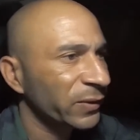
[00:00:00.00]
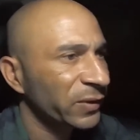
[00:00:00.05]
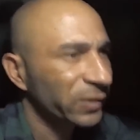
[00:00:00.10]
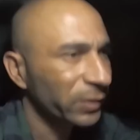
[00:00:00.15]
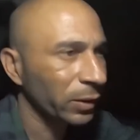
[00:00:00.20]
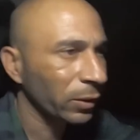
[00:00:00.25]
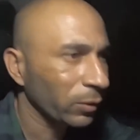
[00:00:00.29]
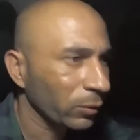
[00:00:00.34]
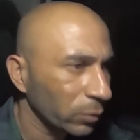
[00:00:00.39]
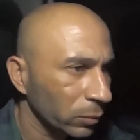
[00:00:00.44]

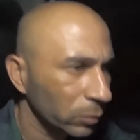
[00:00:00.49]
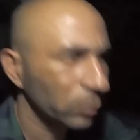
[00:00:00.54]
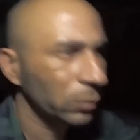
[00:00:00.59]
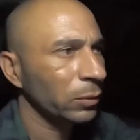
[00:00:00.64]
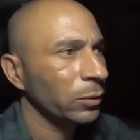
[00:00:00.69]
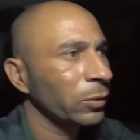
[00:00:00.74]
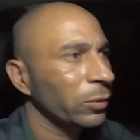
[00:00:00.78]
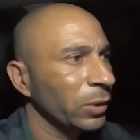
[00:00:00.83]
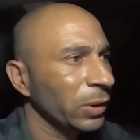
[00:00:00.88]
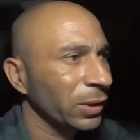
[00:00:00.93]
senão
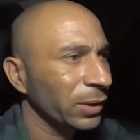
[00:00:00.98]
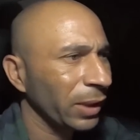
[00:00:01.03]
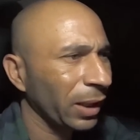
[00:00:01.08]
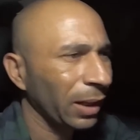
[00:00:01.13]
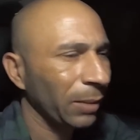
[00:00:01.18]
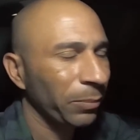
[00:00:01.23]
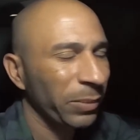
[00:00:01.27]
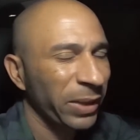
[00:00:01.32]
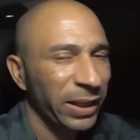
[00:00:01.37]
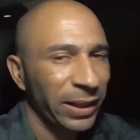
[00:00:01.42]
eu ia
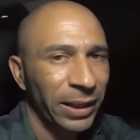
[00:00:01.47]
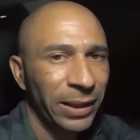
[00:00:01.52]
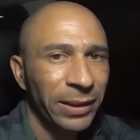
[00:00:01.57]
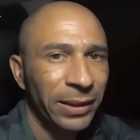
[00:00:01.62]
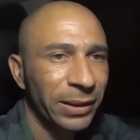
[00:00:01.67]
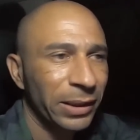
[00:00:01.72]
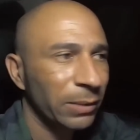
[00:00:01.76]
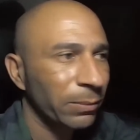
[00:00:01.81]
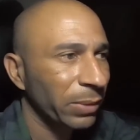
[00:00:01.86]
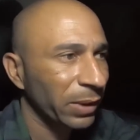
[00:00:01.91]
dar uma
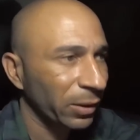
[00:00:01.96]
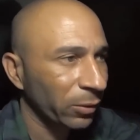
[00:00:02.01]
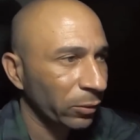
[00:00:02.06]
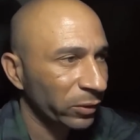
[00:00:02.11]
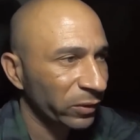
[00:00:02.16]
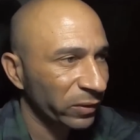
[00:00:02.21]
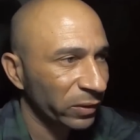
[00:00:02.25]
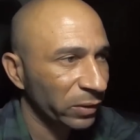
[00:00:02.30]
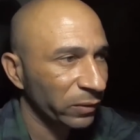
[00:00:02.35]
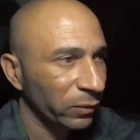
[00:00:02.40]
penada aqui para
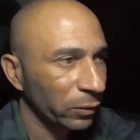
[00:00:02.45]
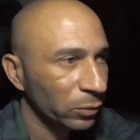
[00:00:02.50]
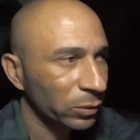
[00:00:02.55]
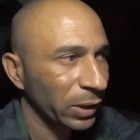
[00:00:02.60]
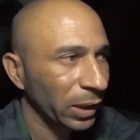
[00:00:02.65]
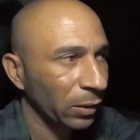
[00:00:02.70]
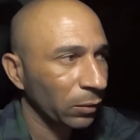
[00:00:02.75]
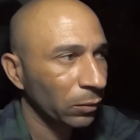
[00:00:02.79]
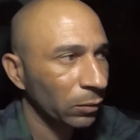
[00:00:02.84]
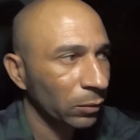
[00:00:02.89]
conseguir
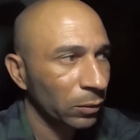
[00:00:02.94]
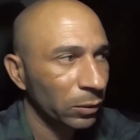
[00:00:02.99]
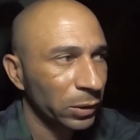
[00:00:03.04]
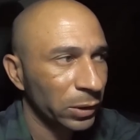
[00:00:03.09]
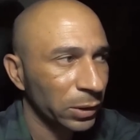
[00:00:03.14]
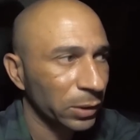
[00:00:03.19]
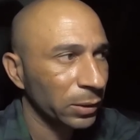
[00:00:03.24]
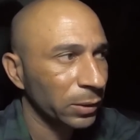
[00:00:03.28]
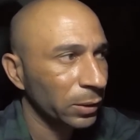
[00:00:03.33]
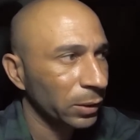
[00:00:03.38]
voltar com
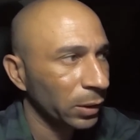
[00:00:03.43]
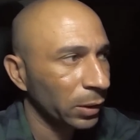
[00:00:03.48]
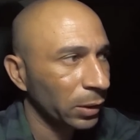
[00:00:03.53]
outro.